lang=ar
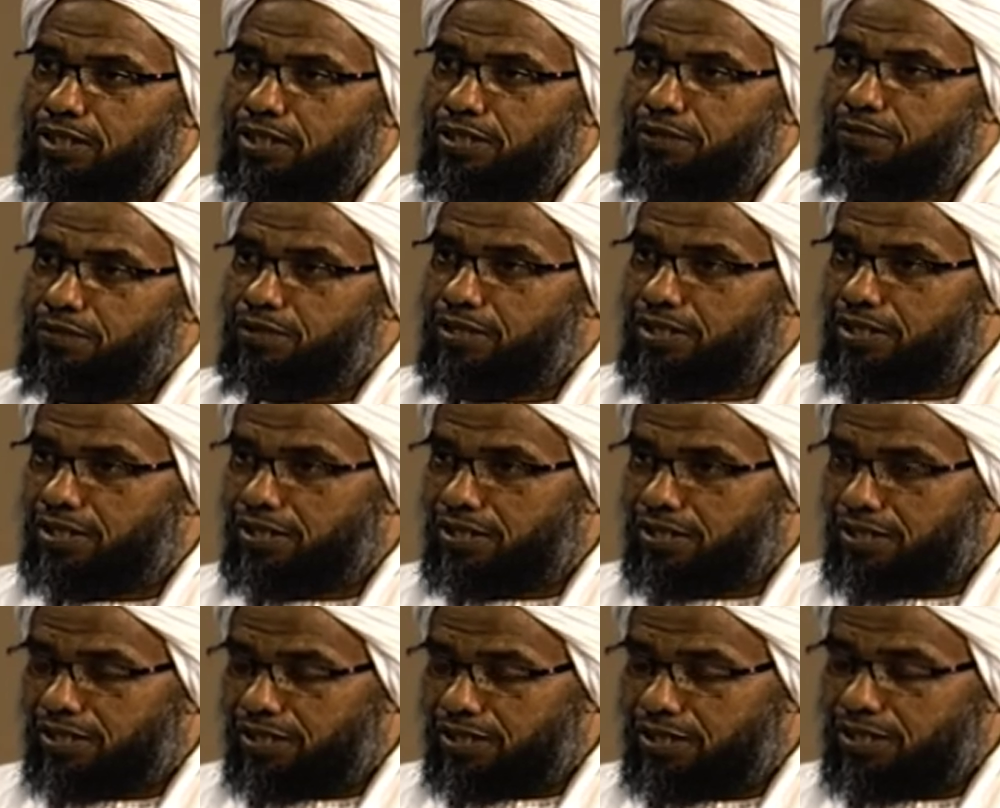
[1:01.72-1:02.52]

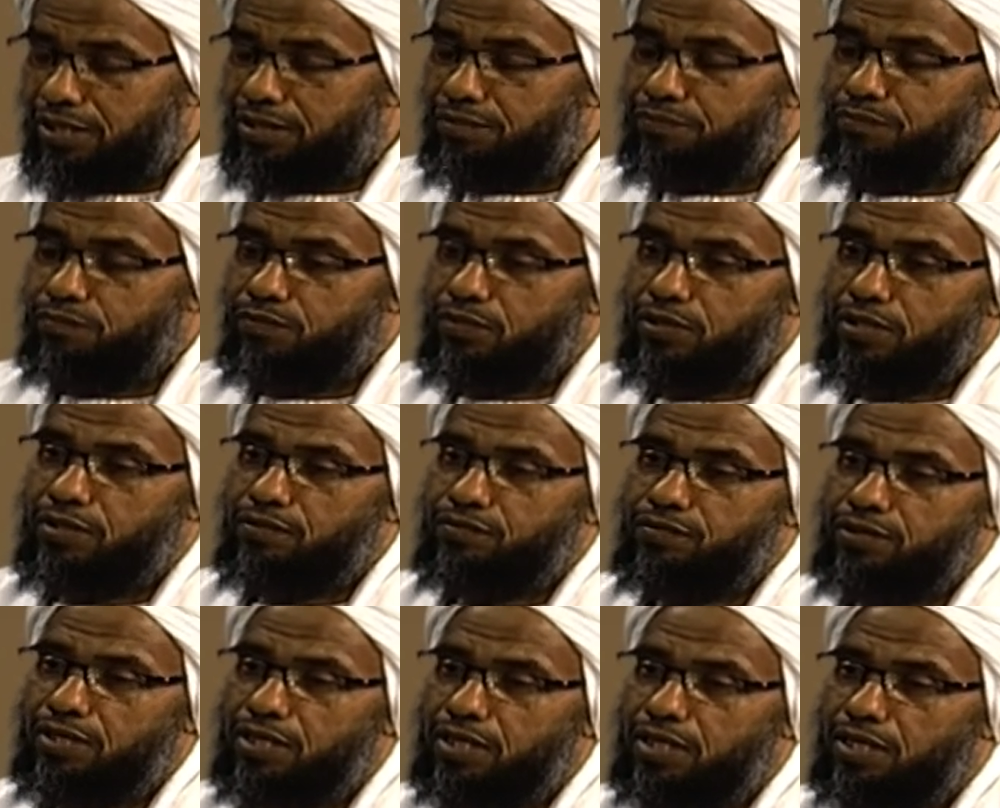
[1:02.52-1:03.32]
ولا كذا
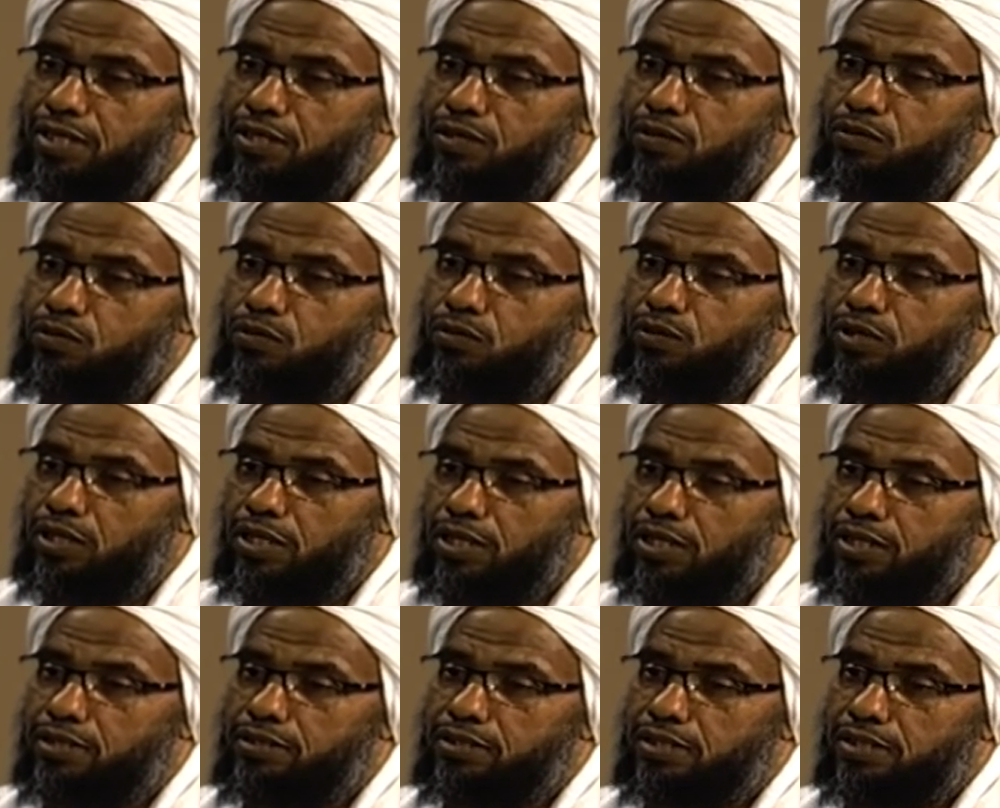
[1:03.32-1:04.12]
فأقول
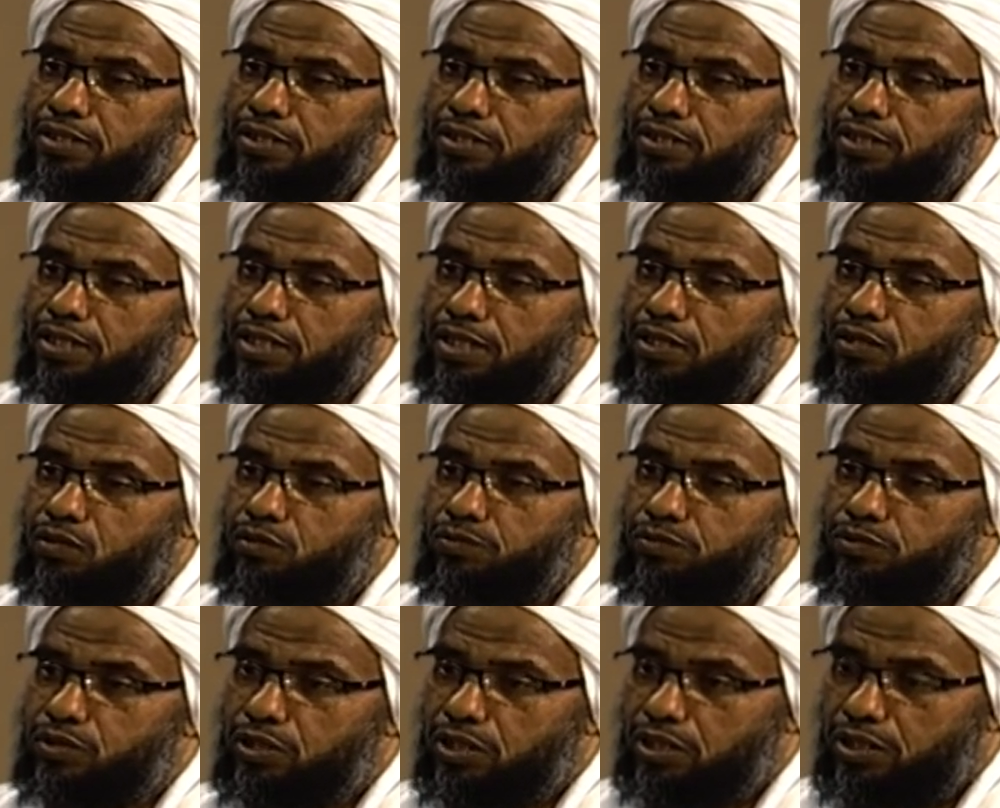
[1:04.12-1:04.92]
لا إذا
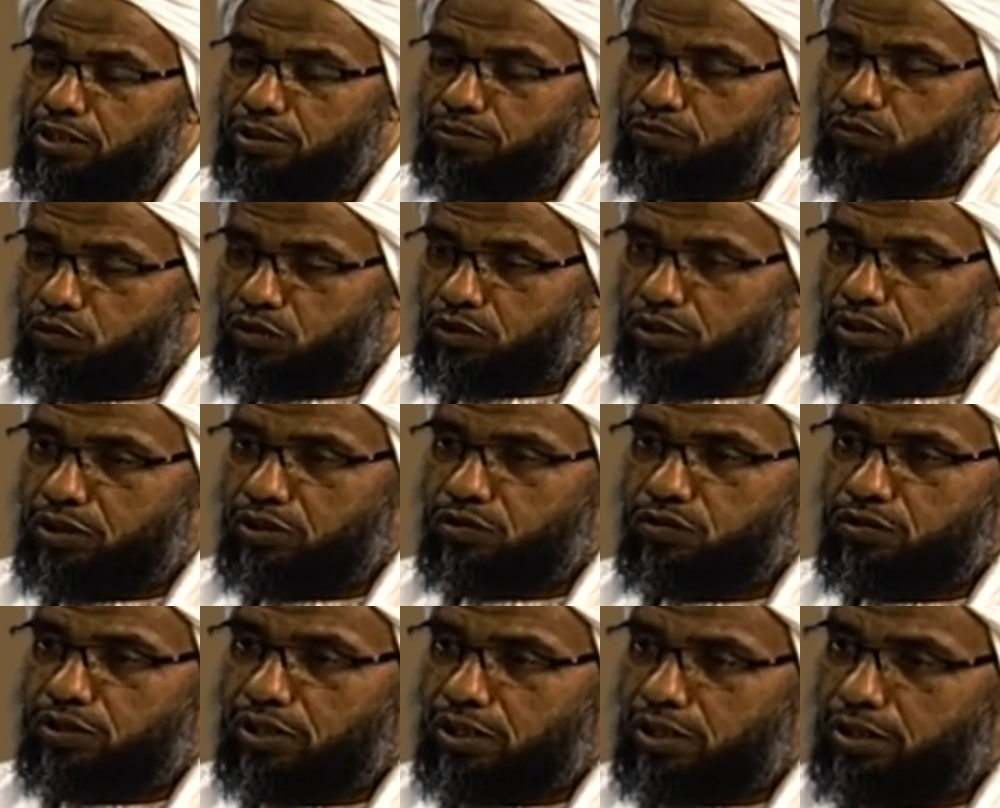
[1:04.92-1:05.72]
جاءكم صاحب
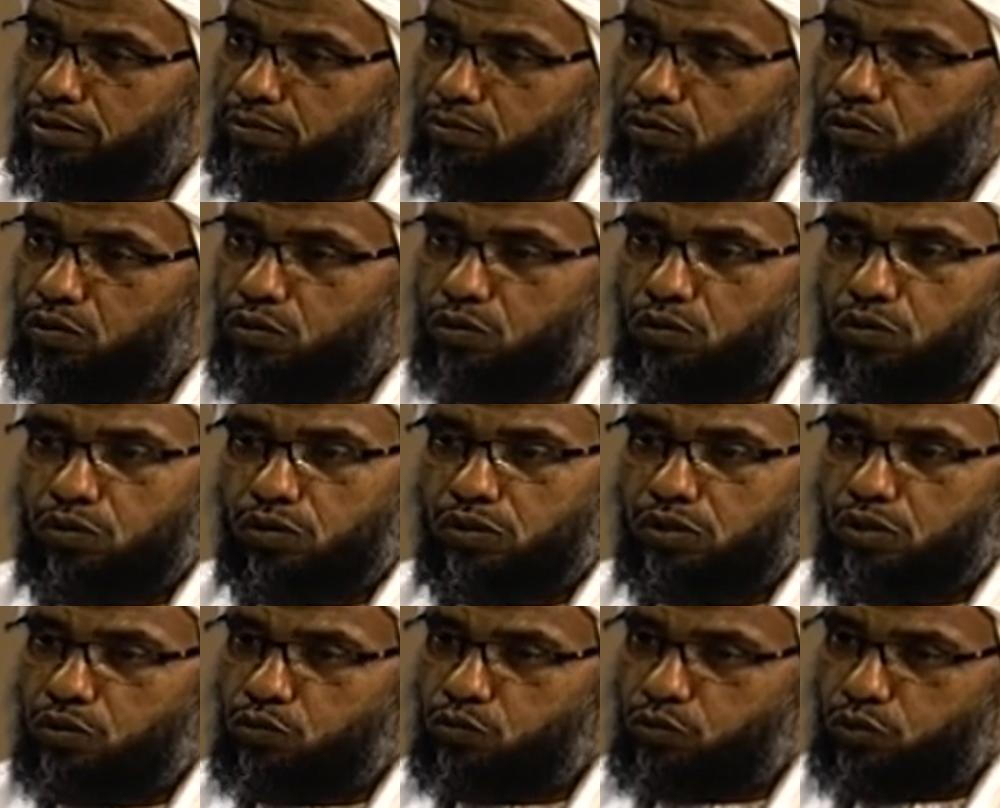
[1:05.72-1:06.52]
الدين صاحب
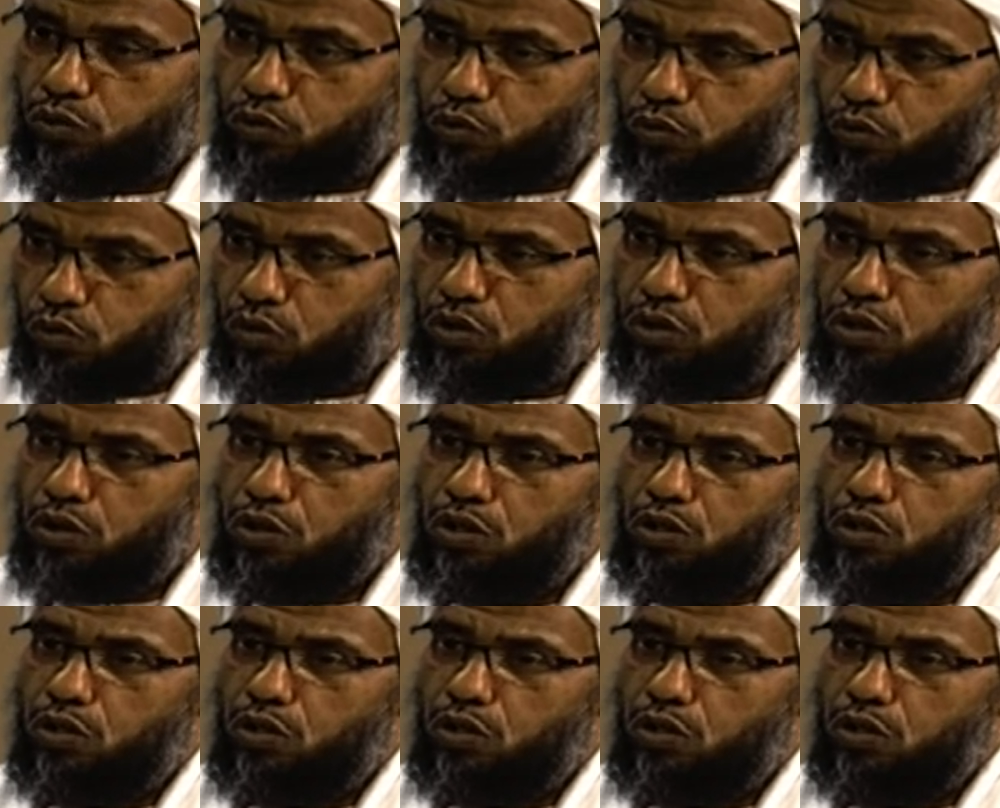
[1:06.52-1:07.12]
الخلق زوجوه